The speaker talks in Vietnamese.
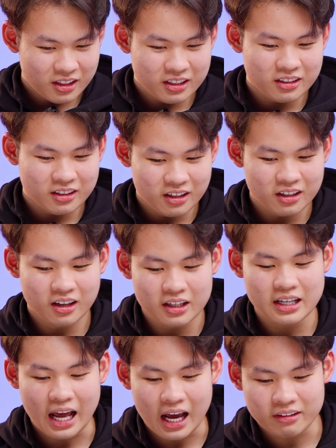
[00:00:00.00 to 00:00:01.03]
hơi, hơi
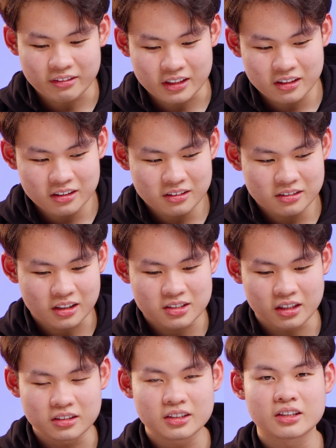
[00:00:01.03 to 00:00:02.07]
hơi lạ và nó thực
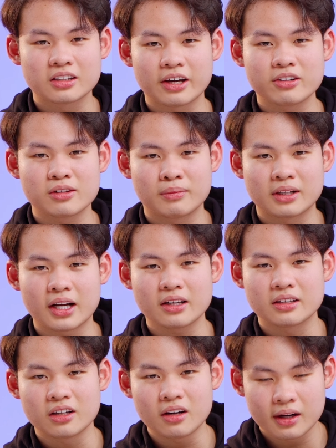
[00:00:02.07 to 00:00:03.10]
sự thì theo như mình thấy
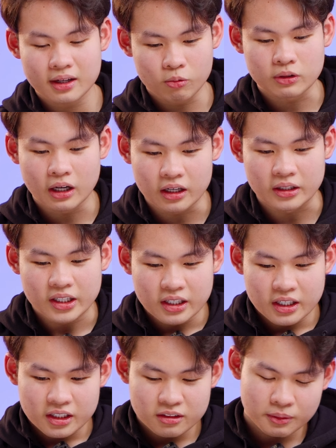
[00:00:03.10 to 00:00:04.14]
thì nó hơi cồng kềnh
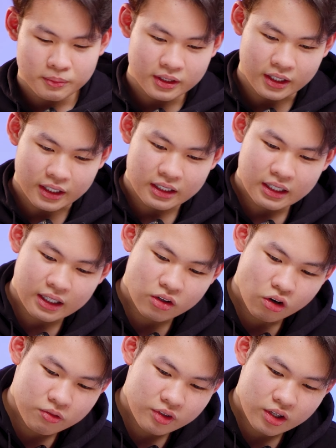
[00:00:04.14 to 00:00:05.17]
nhưng mà mình nghĩ là
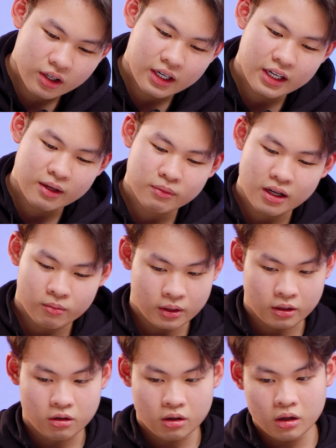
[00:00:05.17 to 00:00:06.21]
đối với những anh em nào
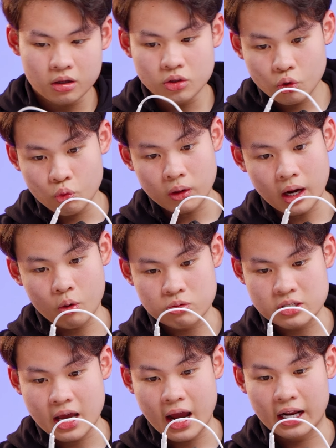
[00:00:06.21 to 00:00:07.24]
mà có nhu cầu
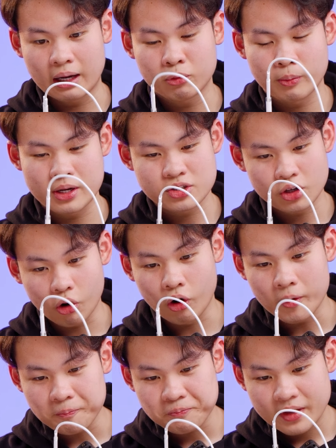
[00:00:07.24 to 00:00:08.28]
xài Apple Pencil
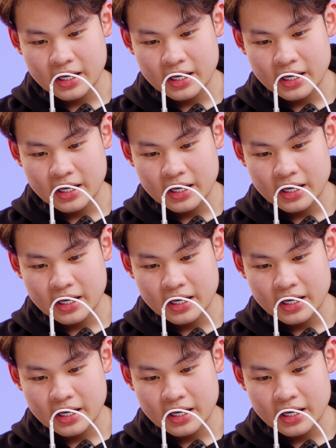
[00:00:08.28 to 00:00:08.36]
á